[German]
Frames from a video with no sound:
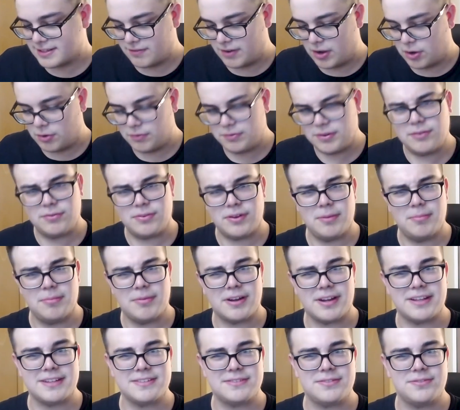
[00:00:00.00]
Da war auf jeden Fall
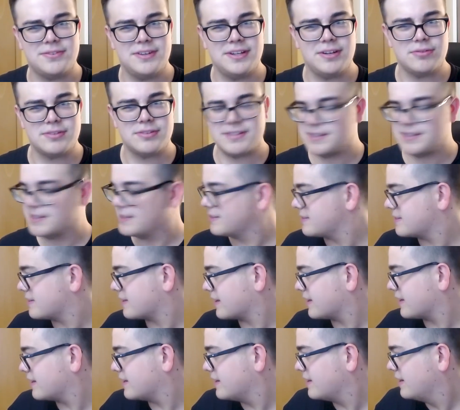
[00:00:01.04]
immer ganz viel Lustiges
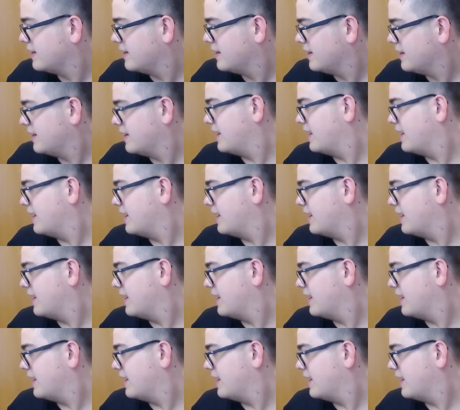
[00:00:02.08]
drin.